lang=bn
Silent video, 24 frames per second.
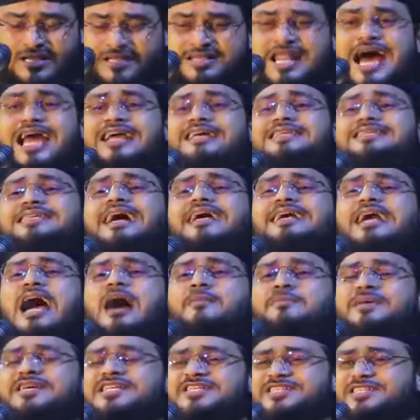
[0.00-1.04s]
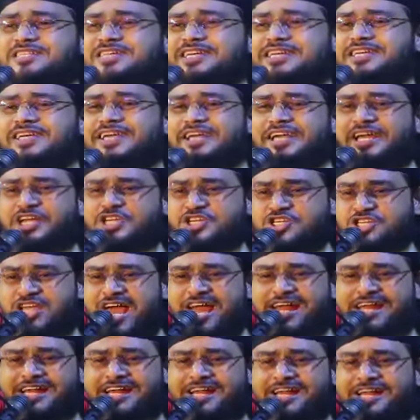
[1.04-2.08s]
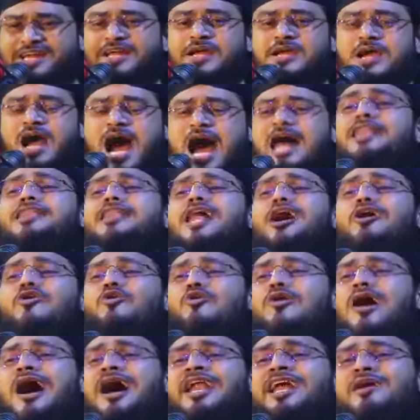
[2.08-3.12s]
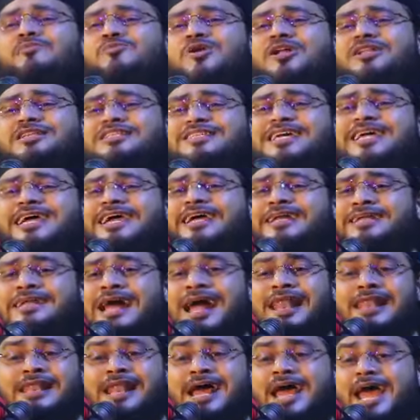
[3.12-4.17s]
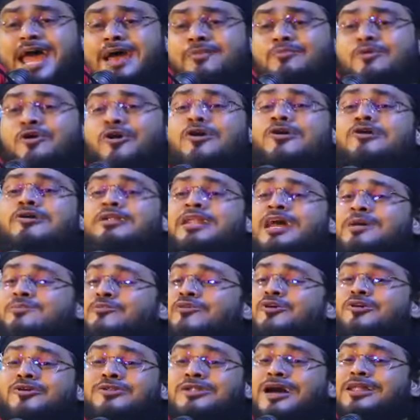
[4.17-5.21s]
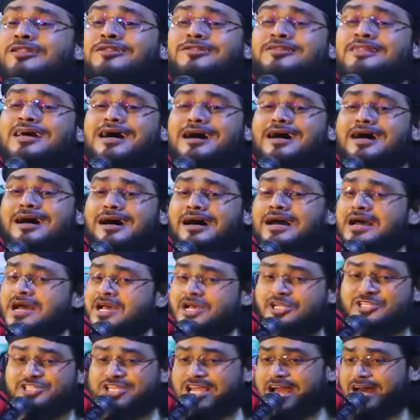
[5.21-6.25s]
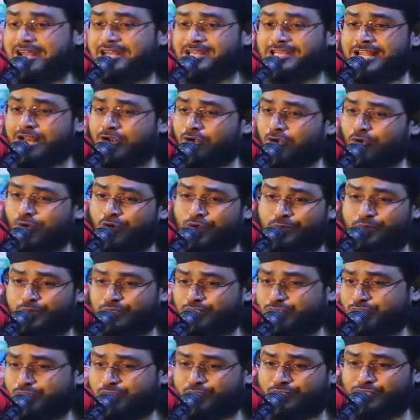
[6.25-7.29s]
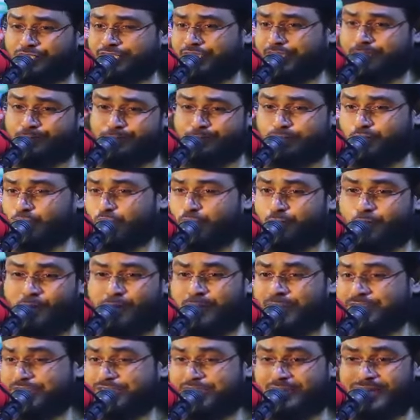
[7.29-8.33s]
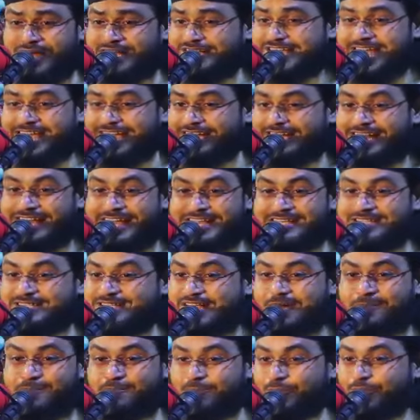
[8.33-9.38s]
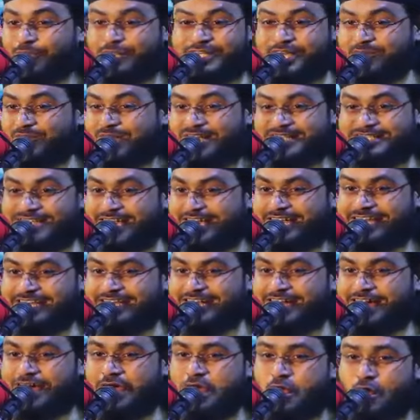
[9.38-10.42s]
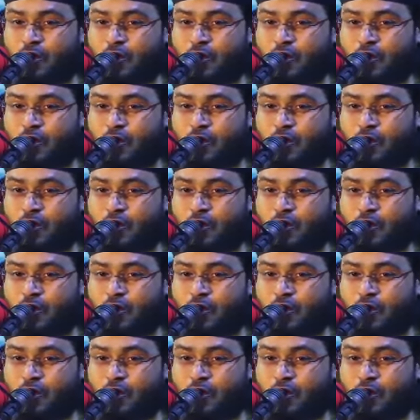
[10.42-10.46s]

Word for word: লাইসা কামিসলিহি শাই আল্লাহ কোরআনে বলছেন আল্লাহ এমন এমন আল্লাহ যে আল্লাহর কোন বস্তু দিয়ে উপমা দেওয়া যায় না এক্সাম্পল দেওয়া যায় না